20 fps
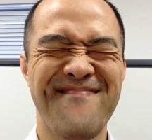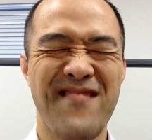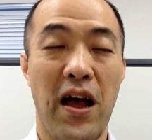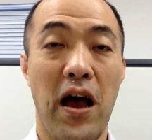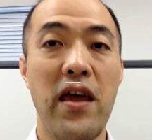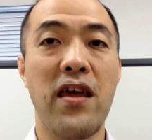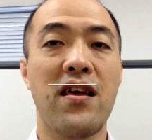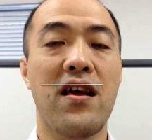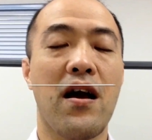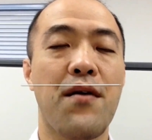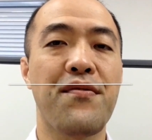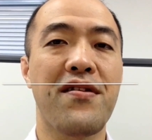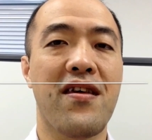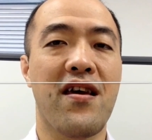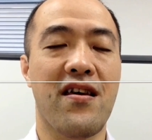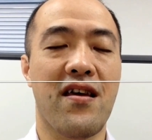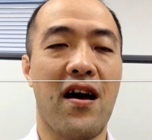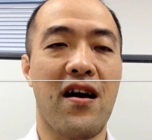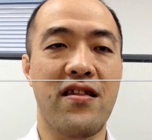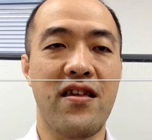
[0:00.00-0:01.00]
はい、株
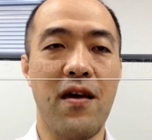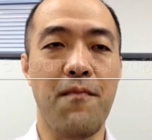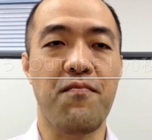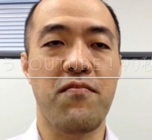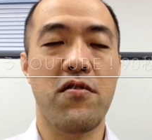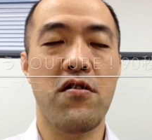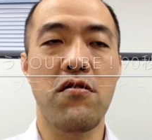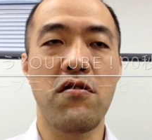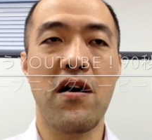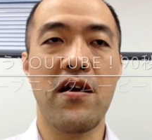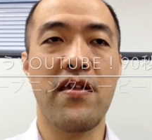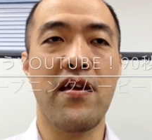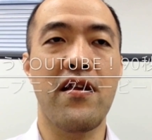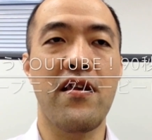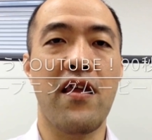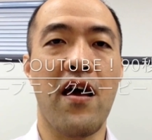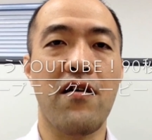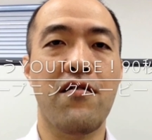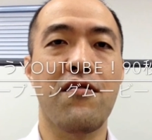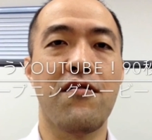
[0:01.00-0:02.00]
式会社動画
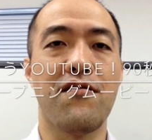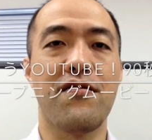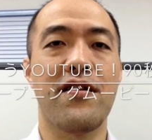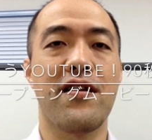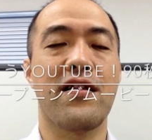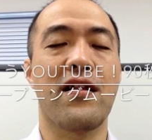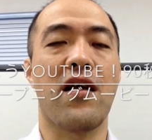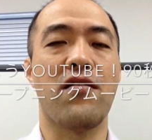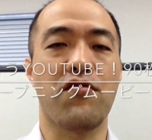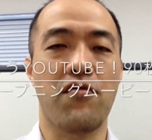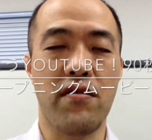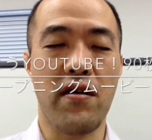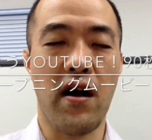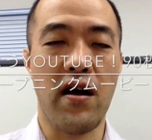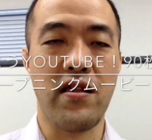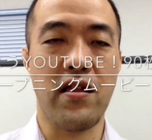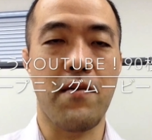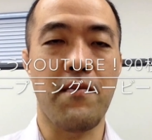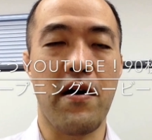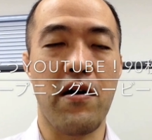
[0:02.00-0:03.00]
戦略コンサルタント
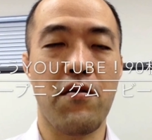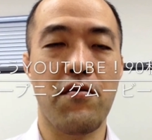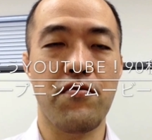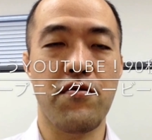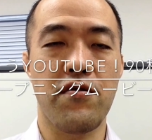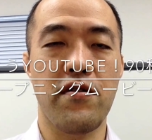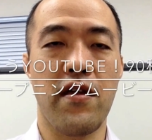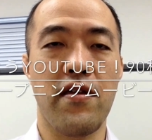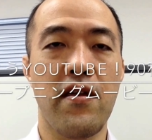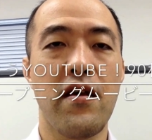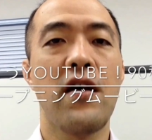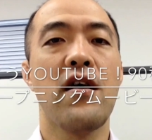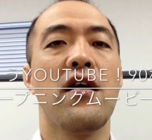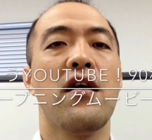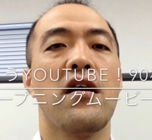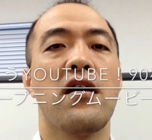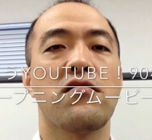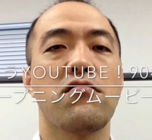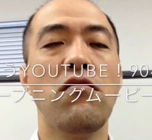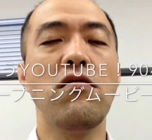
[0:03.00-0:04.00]
坂田誠です。
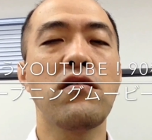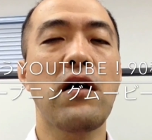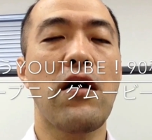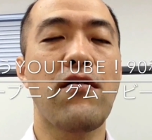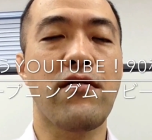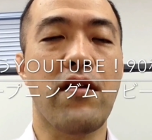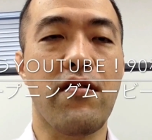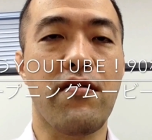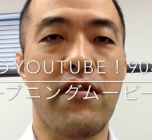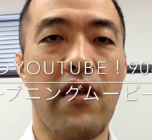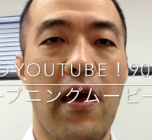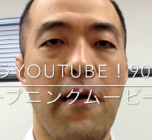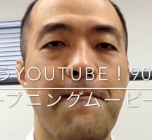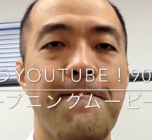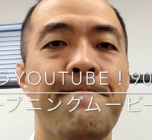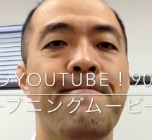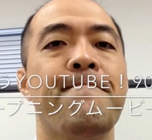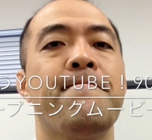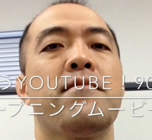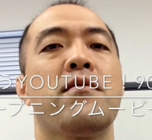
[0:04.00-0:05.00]
今回はです
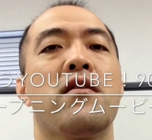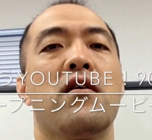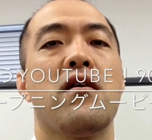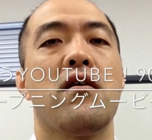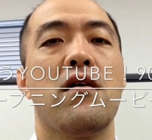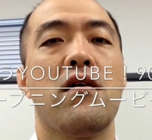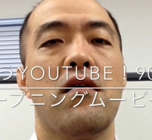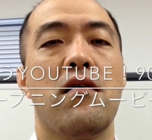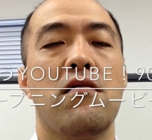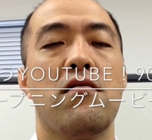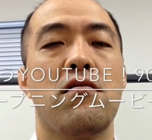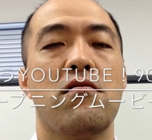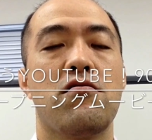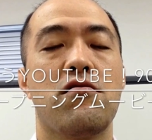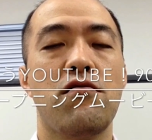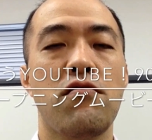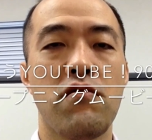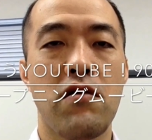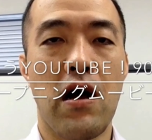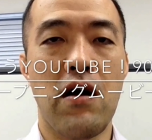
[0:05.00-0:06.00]
ね、
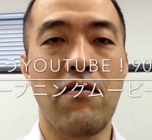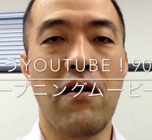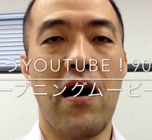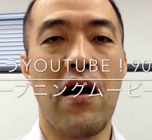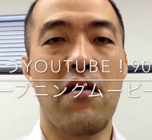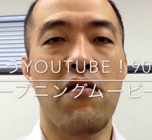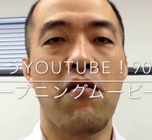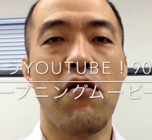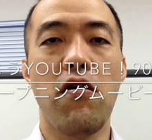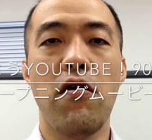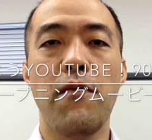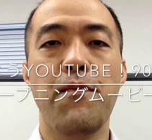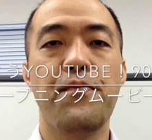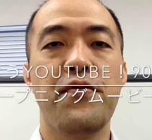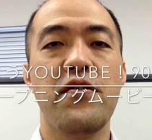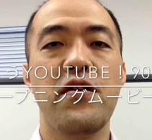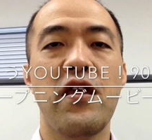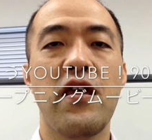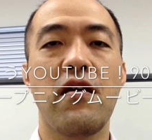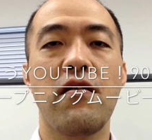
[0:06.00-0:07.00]
動画は
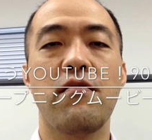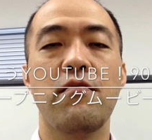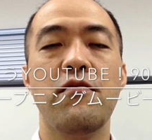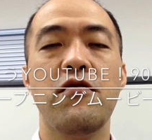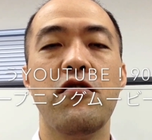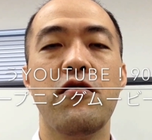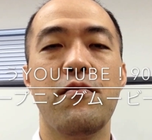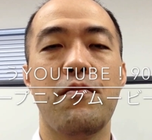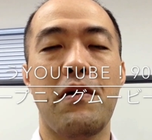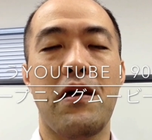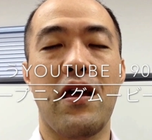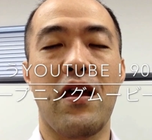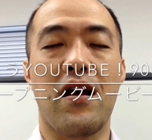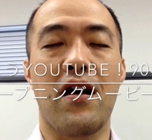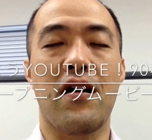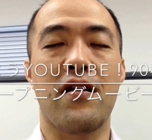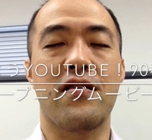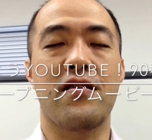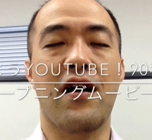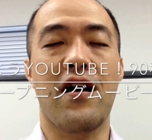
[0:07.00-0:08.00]
オープニングムービー
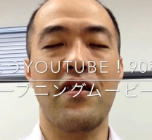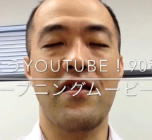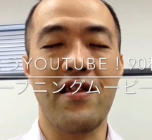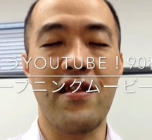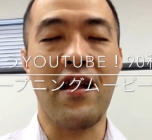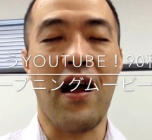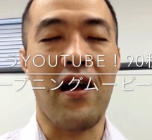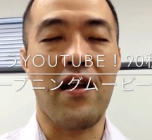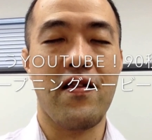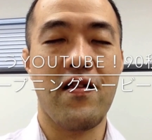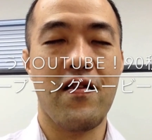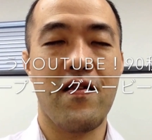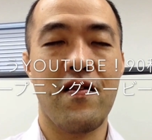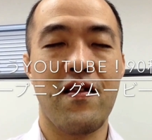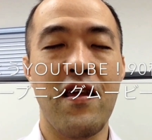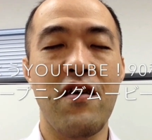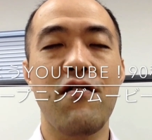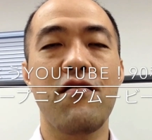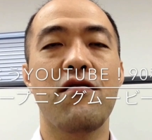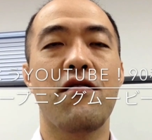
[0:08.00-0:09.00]
が大事だっ
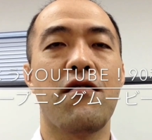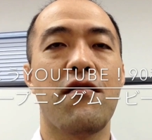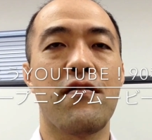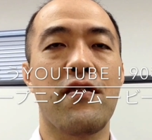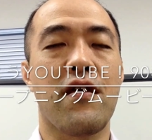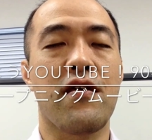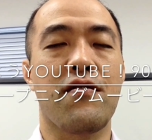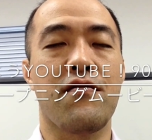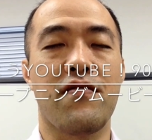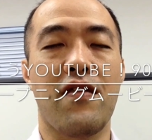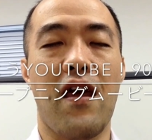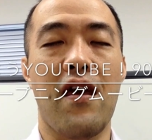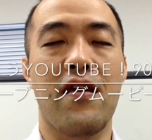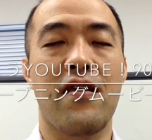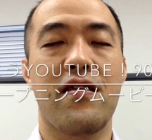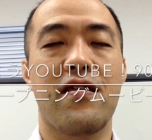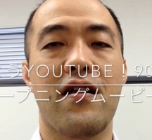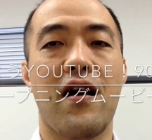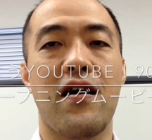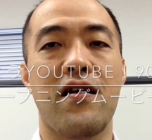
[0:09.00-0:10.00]
ていうお話をね、
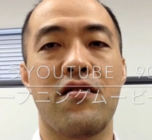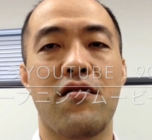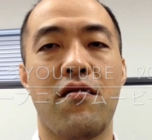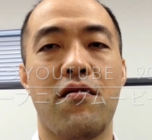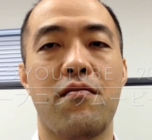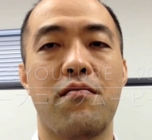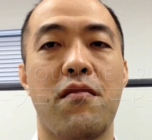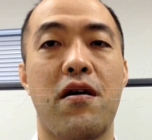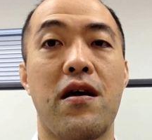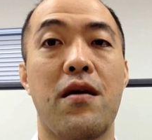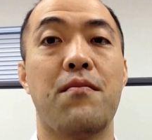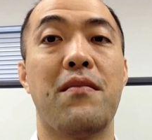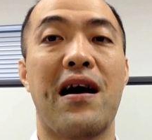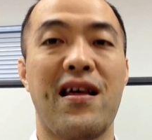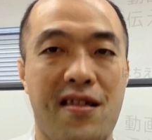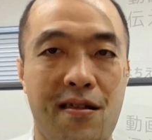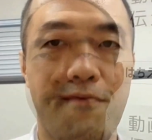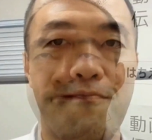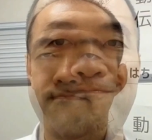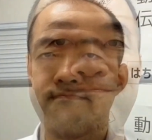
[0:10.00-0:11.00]
したいと思い
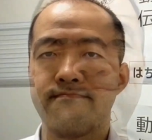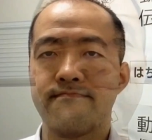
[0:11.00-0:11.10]
ます。